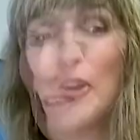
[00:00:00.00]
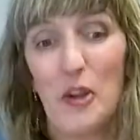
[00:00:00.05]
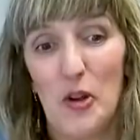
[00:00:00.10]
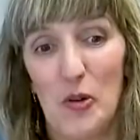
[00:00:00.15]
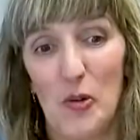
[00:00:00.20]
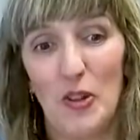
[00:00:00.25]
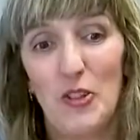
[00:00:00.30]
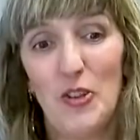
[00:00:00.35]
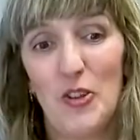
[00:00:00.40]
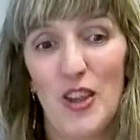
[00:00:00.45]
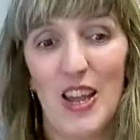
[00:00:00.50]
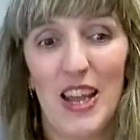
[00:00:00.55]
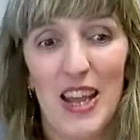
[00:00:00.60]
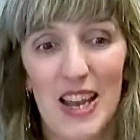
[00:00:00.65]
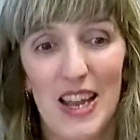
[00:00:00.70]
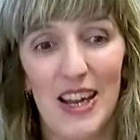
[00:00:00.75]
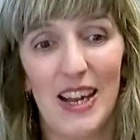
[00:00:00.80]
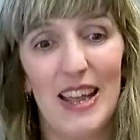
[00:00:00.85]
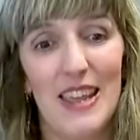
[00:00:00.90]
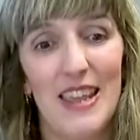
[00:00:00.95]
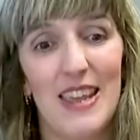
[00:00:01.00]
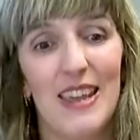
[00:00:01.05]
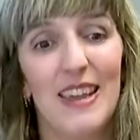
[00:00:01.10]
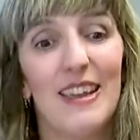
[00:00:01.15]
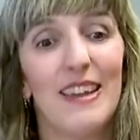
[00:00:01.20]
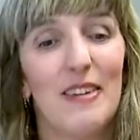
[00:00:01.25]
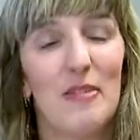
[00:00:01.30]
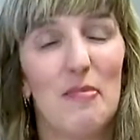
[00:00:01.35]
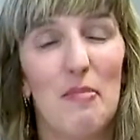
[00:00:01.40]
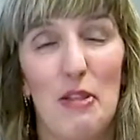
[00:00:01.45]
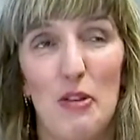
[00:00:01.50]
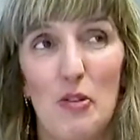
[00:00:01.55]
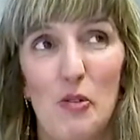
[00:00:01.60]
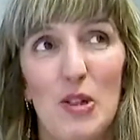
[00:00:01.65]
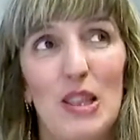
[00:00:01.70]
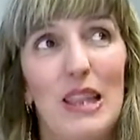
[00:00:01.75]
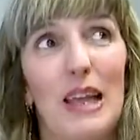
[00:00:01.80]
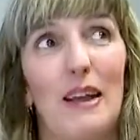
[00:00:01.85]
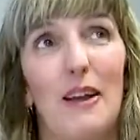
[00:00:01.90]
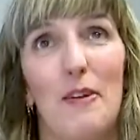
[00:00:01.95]
En cuanto llegué a la calle, me di
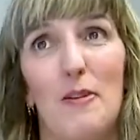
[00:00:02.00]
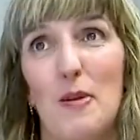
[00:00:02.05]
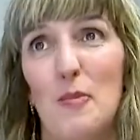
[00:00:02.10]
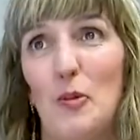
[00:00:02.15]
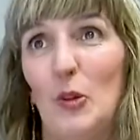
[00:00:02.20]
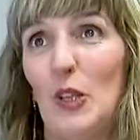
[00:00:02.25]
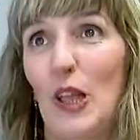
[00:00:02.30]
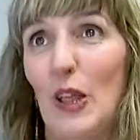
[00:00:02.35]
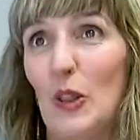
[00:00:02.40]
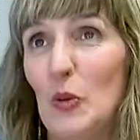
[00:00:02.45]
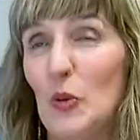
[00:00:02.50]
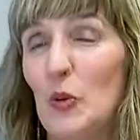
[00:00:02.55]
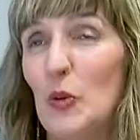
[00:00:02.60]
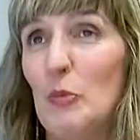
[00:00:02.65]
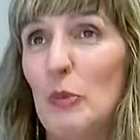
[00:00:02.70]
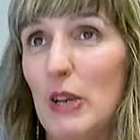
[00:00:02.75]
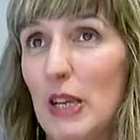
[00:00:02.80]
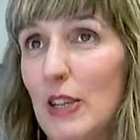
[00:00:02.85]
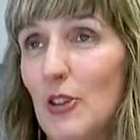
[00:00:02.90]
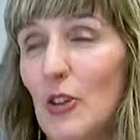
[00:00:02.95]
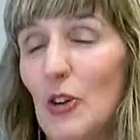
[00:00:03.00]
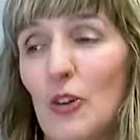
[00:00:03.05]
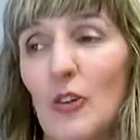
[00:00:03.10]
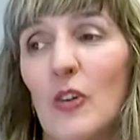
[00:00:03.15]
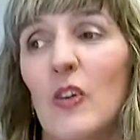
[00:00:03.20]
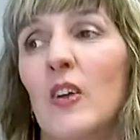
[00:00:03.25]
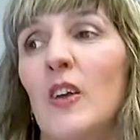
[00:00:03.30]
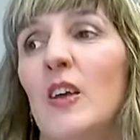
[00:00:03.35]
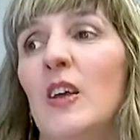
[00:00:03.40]
cuenta de que había montado un numerito